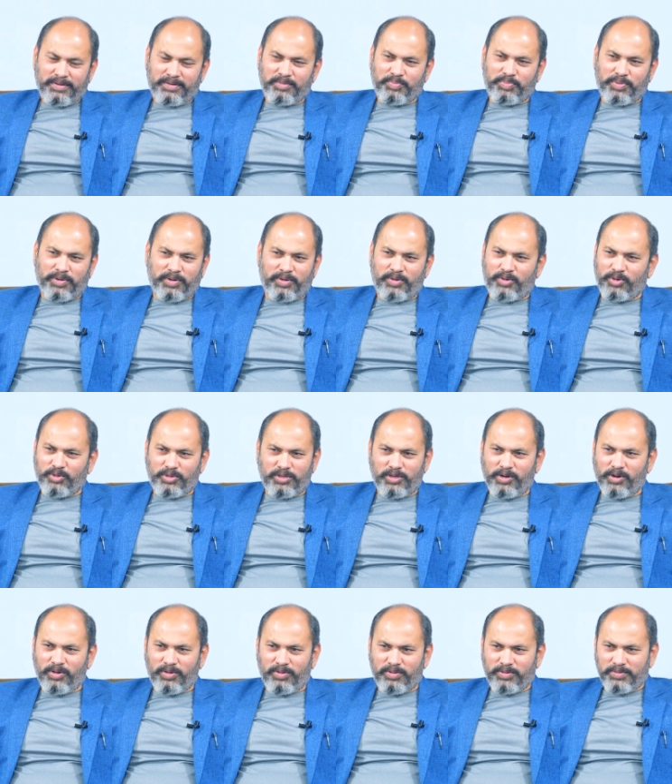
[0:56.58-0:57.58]
మన
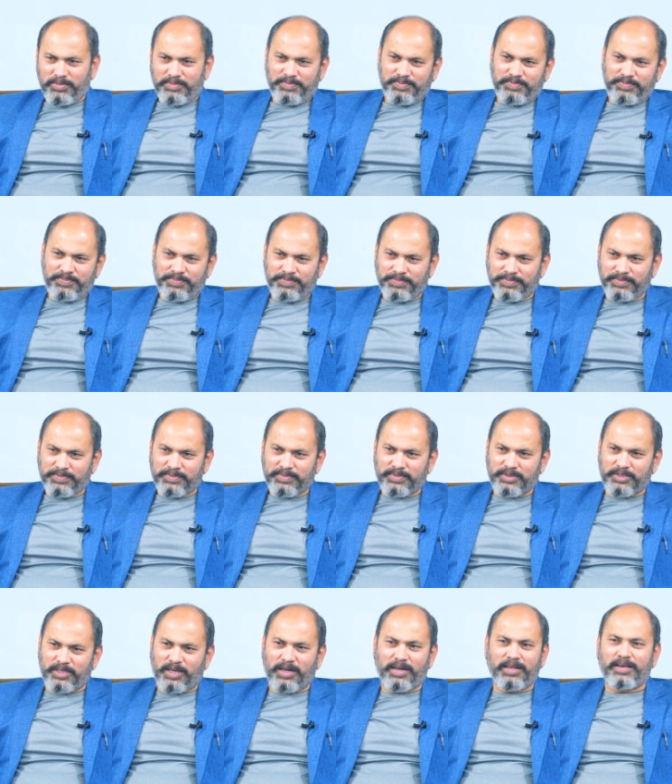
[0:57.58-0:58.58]
ప్రకృతిలో
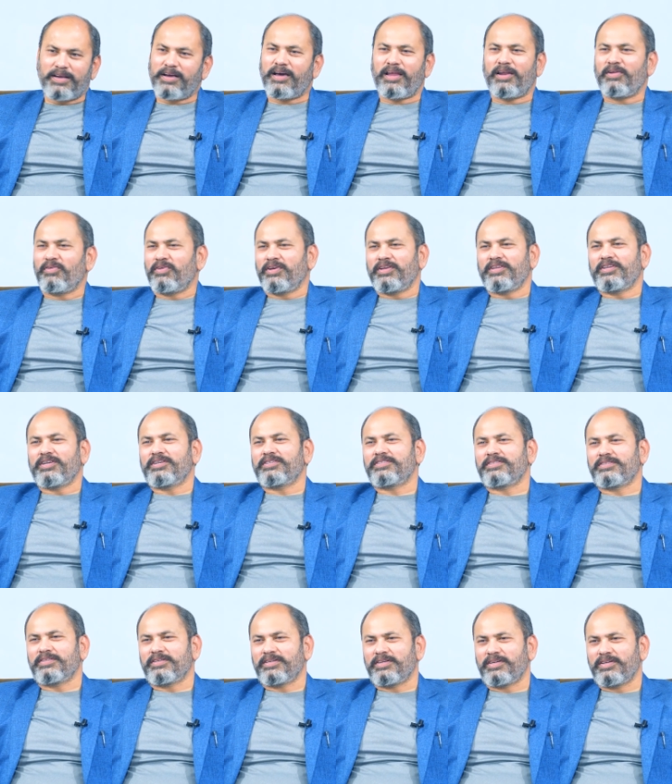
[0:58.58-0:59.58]
చలికాలం ఏం
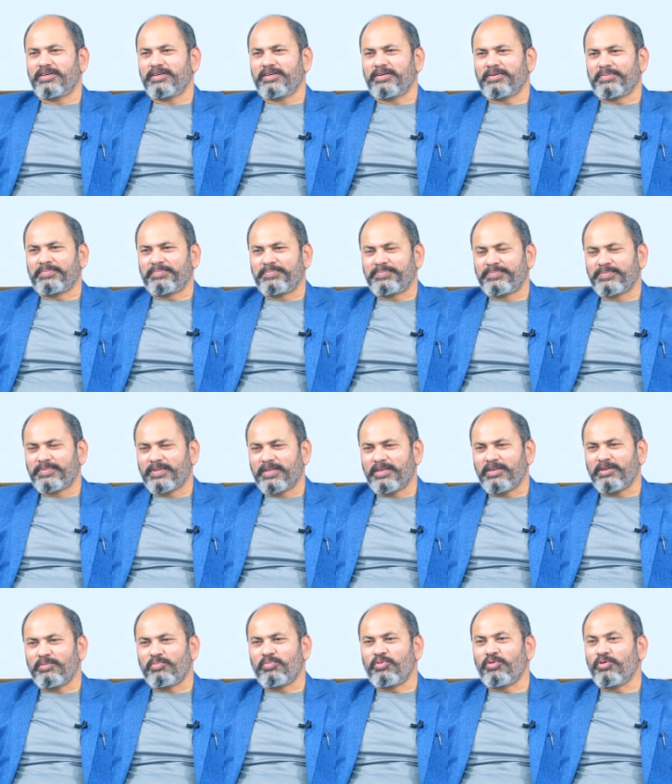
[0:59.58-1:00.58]
చేస్తుందంటే
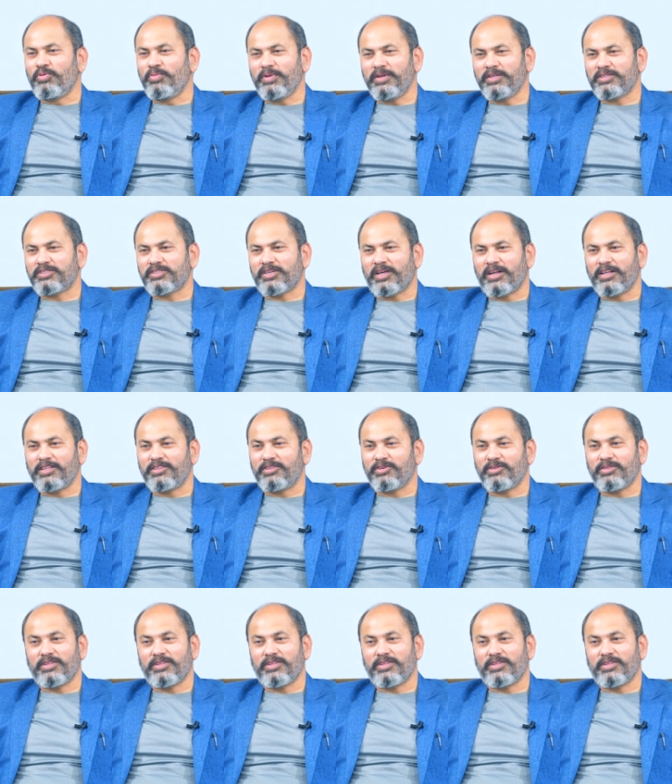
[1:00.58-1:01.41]
ఈ భూమిని చలితో